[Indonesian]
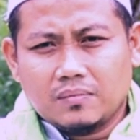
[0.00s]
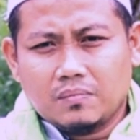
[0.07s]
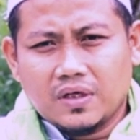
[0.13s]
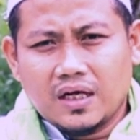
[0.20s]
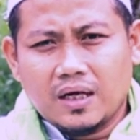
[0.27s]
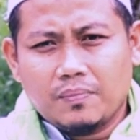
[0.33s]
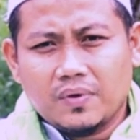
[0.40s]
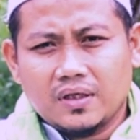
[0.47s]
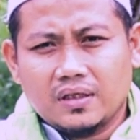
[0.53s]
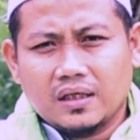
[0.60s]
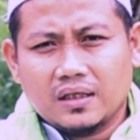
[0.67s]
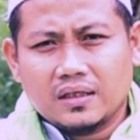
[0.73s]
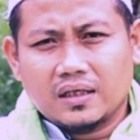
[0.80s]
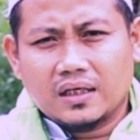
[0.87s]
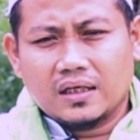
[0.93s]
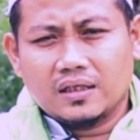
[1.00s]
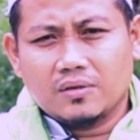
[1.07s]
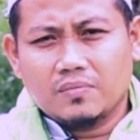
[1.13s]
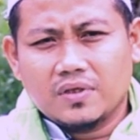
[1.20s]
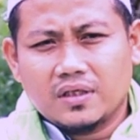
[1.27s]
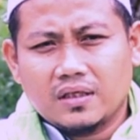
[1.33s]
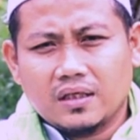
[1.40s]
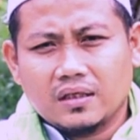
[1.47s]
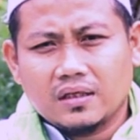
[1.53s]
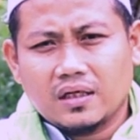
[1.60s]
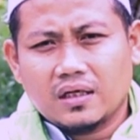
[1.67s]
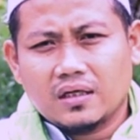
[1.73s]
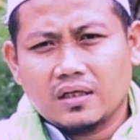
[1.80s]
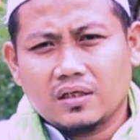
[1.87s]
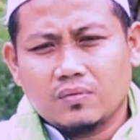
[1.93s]
Mengapa dikatakan demikian?
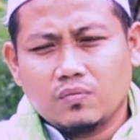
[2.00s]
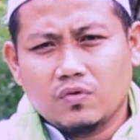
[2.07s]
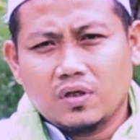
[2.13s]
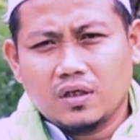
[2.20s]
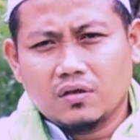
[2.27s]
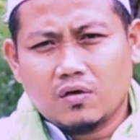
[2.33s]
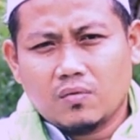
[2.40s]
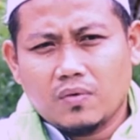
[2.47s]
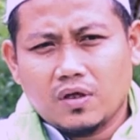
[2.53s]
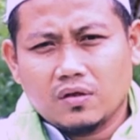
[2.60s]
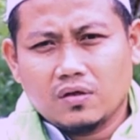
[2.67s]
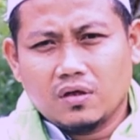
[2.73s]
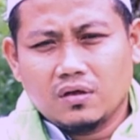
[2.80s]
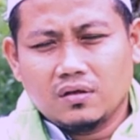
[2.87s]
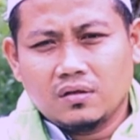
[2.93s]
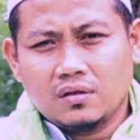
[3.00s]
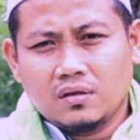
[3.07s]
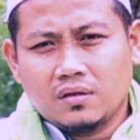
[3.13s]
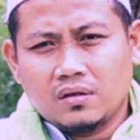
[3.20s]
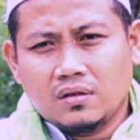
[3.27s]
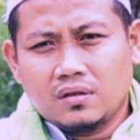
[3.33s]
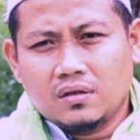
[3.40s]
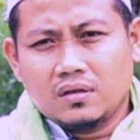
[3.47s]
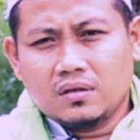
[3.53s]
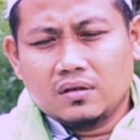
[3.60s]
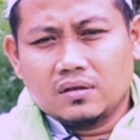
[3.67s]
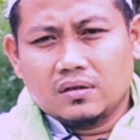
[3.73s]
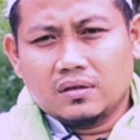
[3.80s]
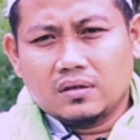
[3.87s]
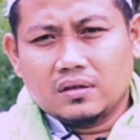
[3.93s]
Karena di bulan Ramadan
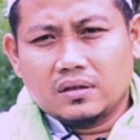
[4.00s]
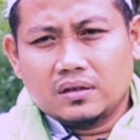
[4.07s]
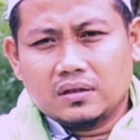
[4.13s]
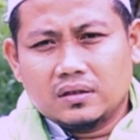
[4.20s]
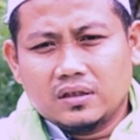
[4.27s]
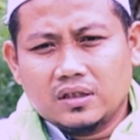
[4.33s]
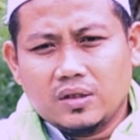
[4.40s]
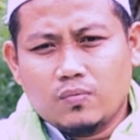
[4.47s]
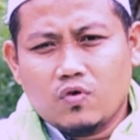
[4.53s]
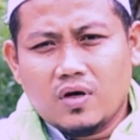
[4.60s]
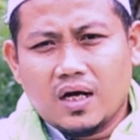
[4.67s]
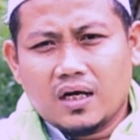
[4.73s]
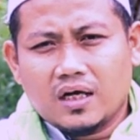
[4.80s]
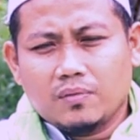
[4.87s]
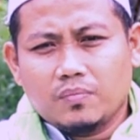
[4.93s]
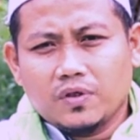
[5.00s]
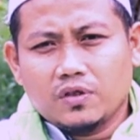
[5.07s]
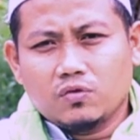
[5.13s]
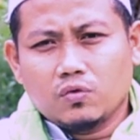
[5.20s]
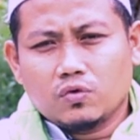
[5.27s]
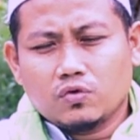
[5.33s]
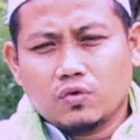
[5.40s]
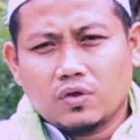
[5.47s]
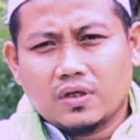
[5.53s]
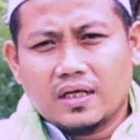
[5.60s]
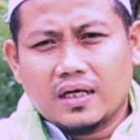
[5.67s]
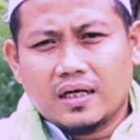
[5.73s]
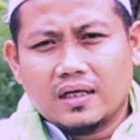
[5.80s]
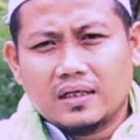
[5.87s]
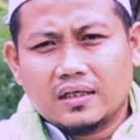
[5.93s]
dibukakan pintu
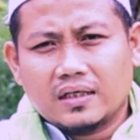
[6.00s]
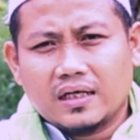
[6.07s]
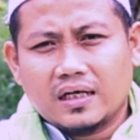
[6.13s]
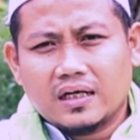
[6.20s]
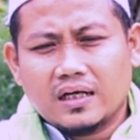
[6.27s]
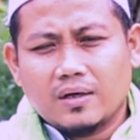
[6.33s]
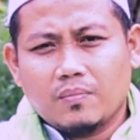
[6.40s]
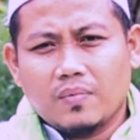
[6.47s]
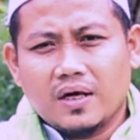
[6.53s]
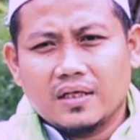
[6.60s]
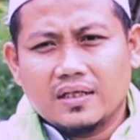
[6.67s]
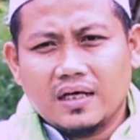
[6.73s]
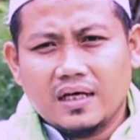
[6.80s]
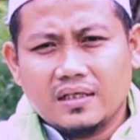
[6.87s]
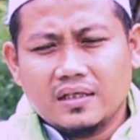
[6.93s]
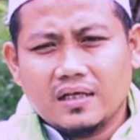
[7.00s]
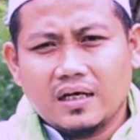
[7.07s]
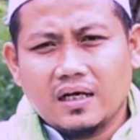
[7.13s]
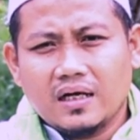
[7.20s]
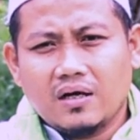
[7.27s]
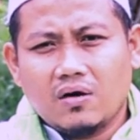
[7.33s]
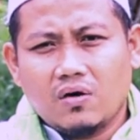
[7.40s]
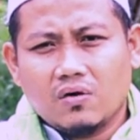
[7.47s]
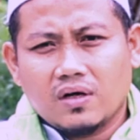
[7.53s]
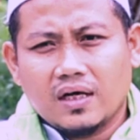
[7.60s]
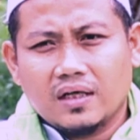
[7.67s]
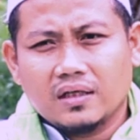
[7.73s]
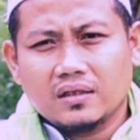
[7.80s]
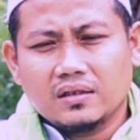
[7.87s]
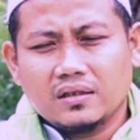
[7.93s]
surga karena banyaknya
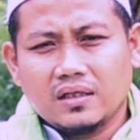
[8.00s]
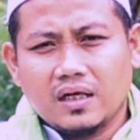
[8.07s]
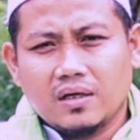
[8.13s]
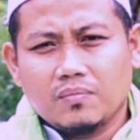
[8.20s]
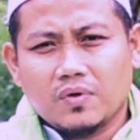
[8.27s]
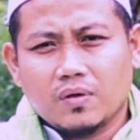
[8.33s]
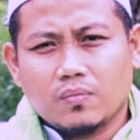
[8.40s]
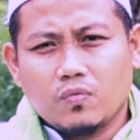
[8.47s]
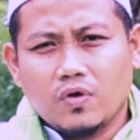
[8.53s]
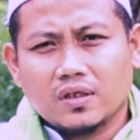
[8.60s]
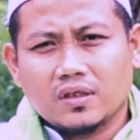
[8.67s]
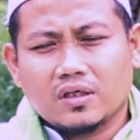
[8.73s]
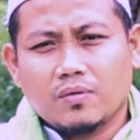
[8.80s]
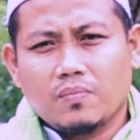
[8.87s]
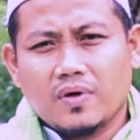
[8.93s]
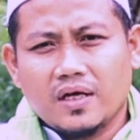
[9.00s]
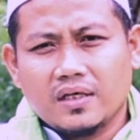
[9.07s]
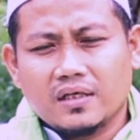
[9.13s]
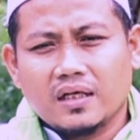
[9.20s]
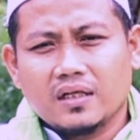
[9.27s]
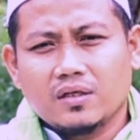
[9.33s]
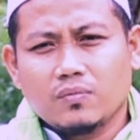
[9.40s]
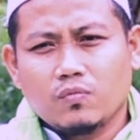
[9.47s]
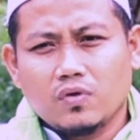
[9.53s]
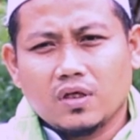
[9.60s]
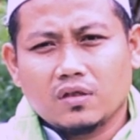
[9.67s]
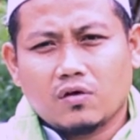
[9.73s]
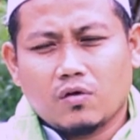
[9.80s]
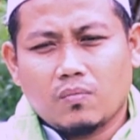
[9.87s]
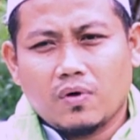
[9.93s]
orang yang berbuat kebaikan di
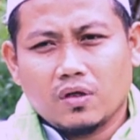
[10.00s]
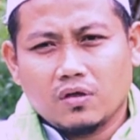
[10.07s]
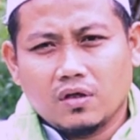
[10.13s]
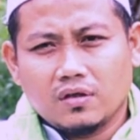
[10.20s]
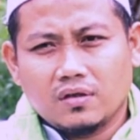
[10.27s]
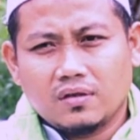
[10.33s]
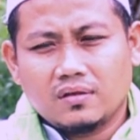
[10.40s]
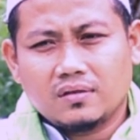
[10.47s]
bulan Ramadan.